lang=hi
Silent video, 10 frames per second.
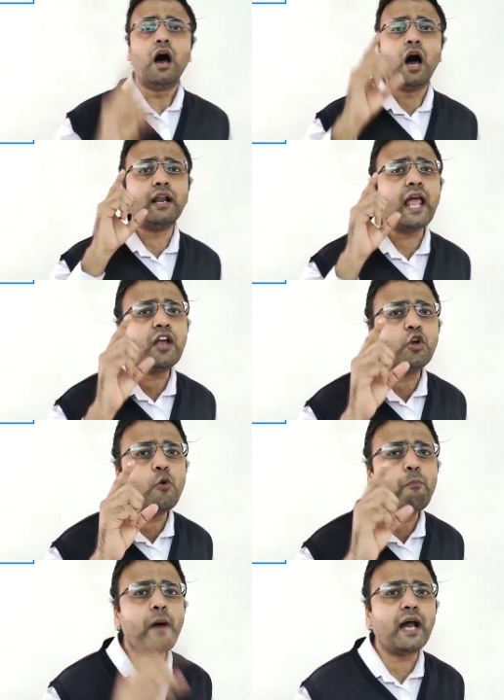हर एक
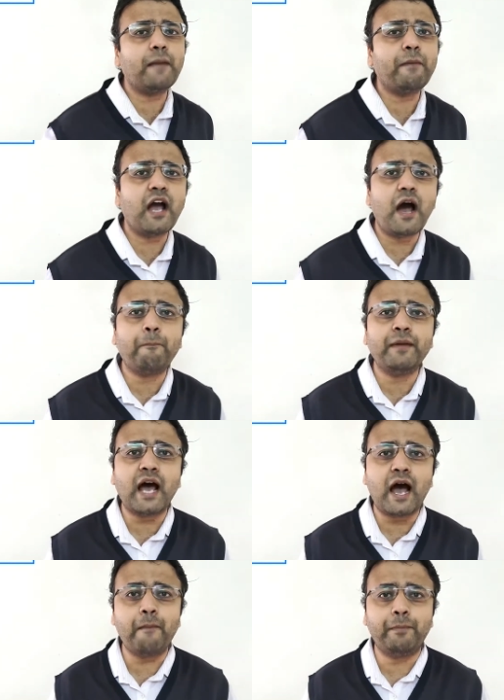गुब्बारे पे
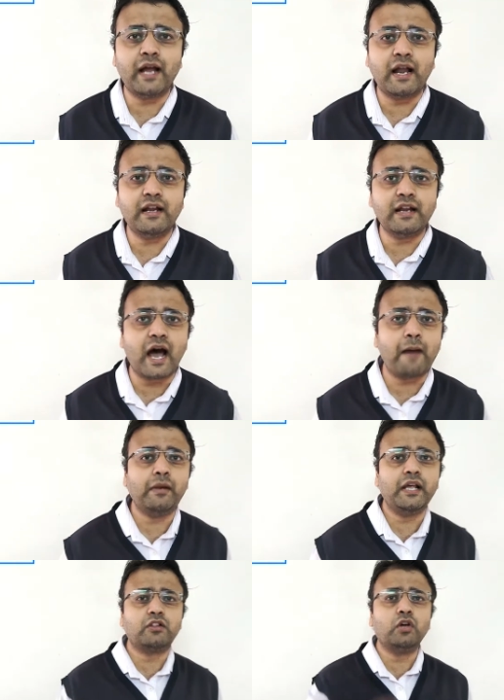अपना अपना
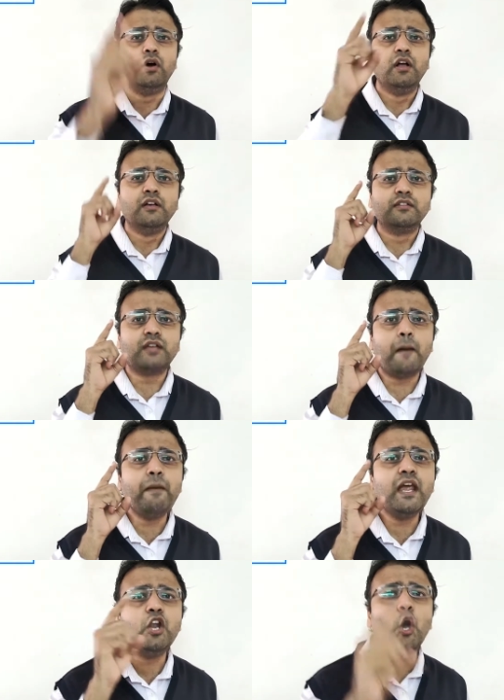नाम लिख दो
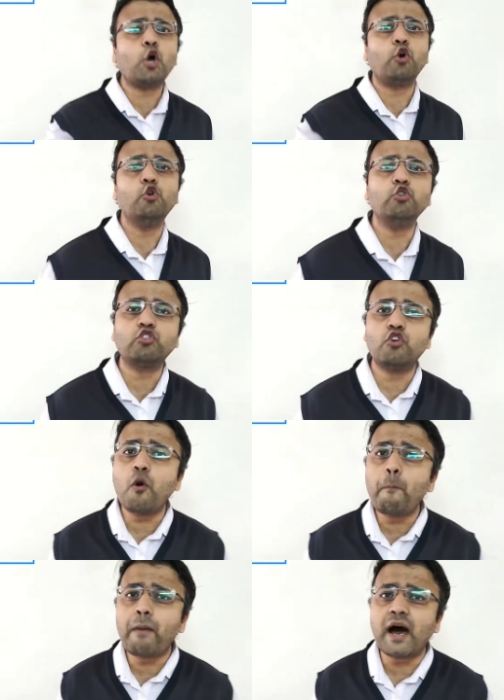सभी लोग उस
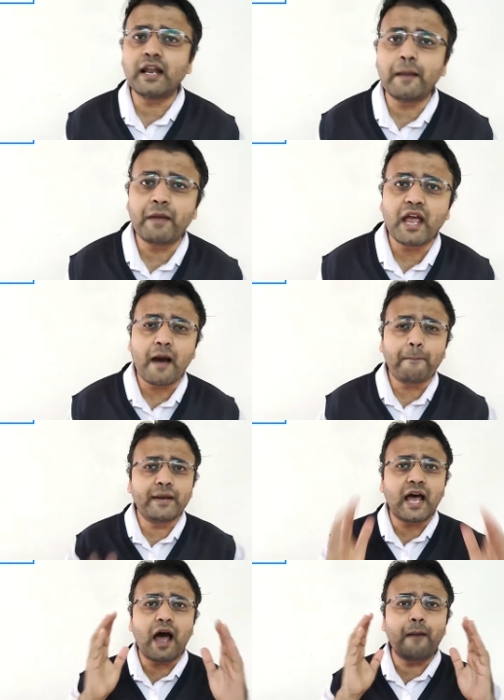गुब्बारे पे
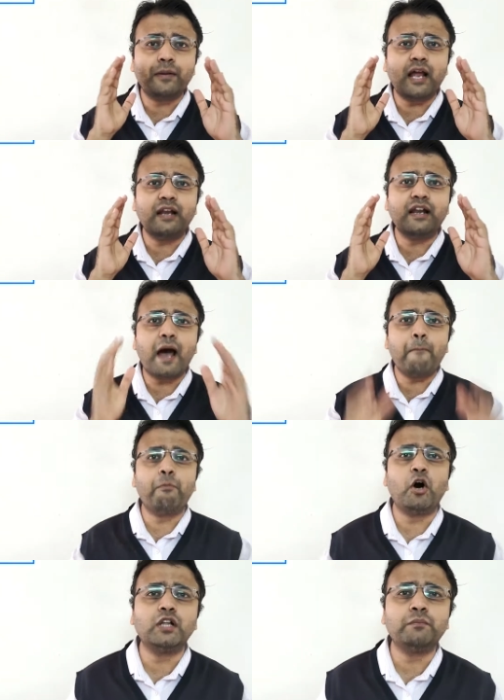अपना अपना नाम
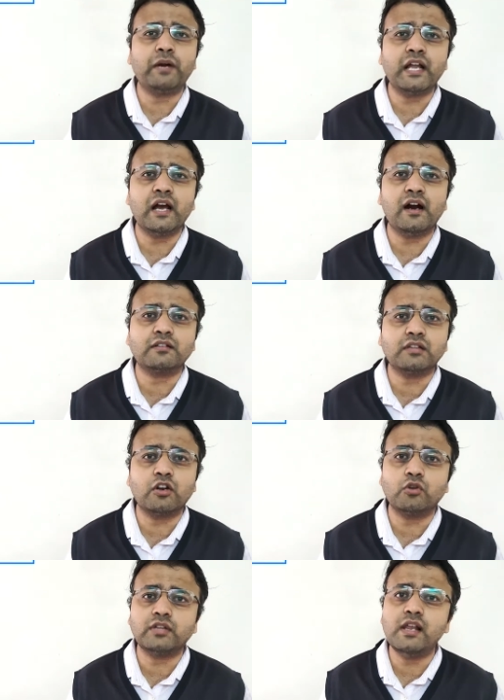बहुत बड़े
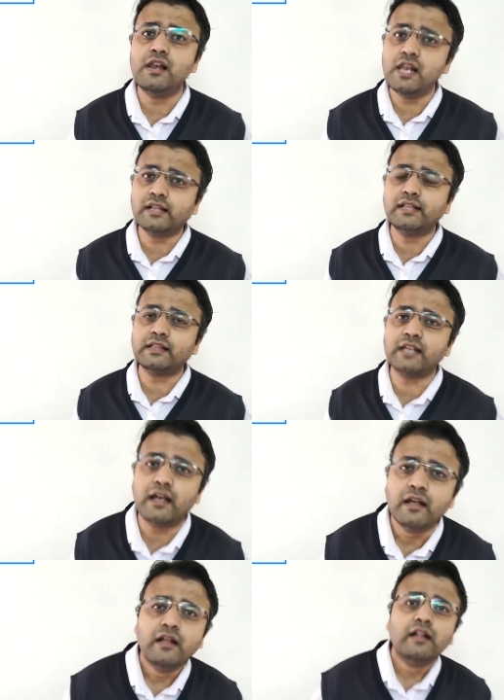अक्षरों से लिख देते
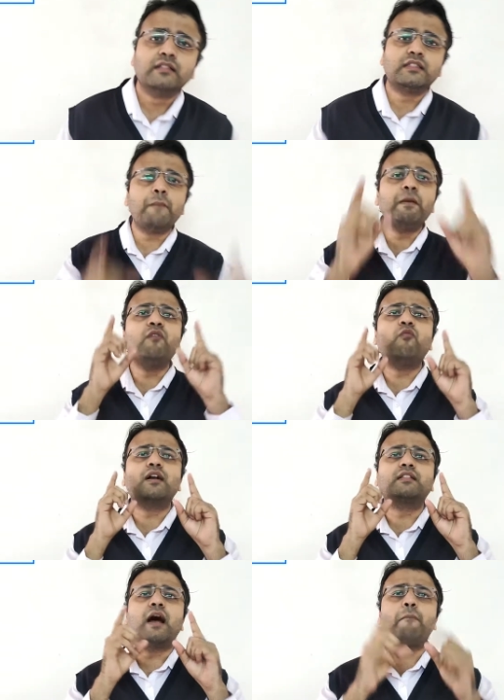हैं तभी
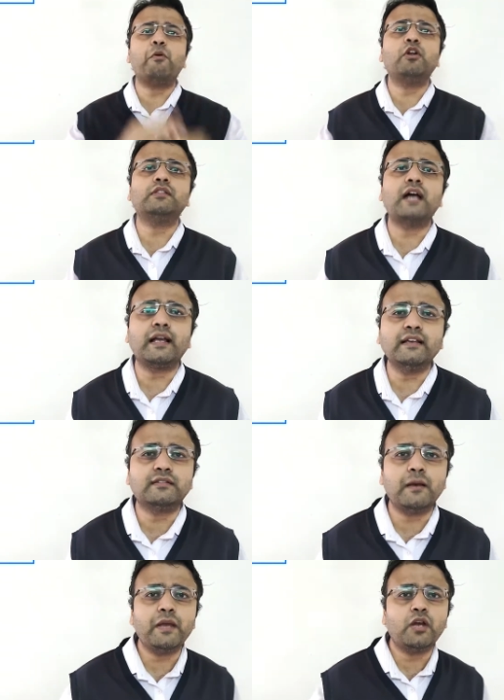वक्ता बोलता है कि
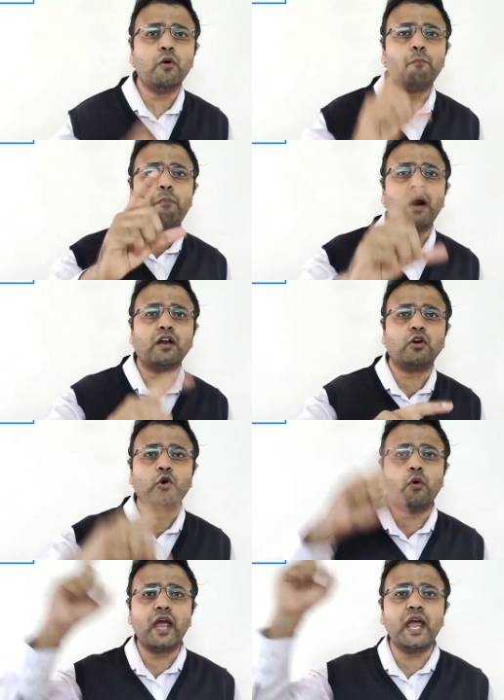सभी गुब्बारों
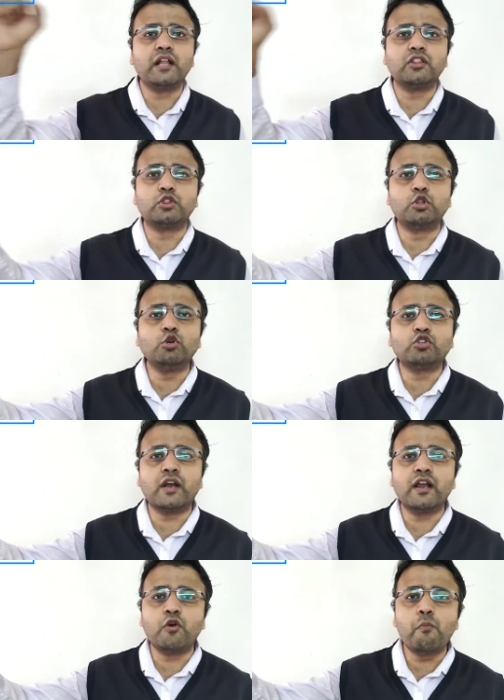को एक
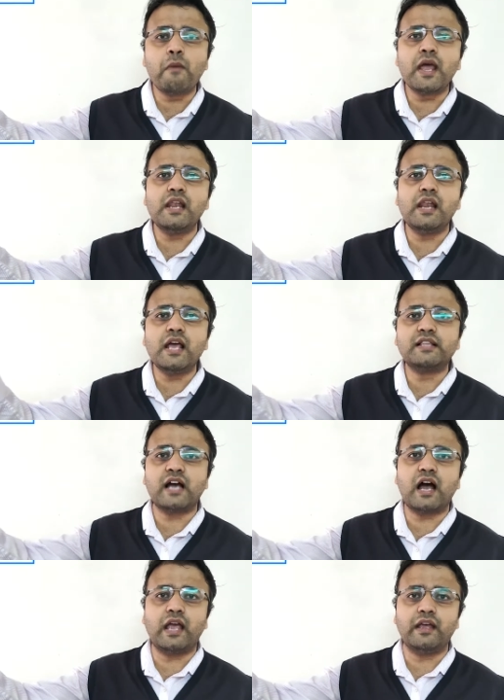दूसरे रूम में ले
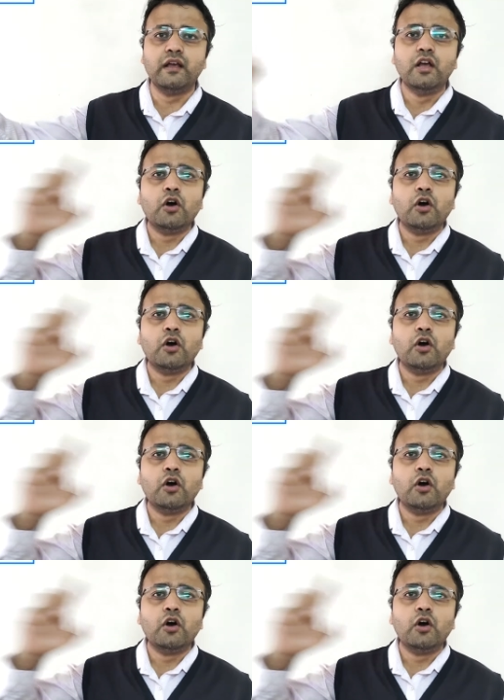जाए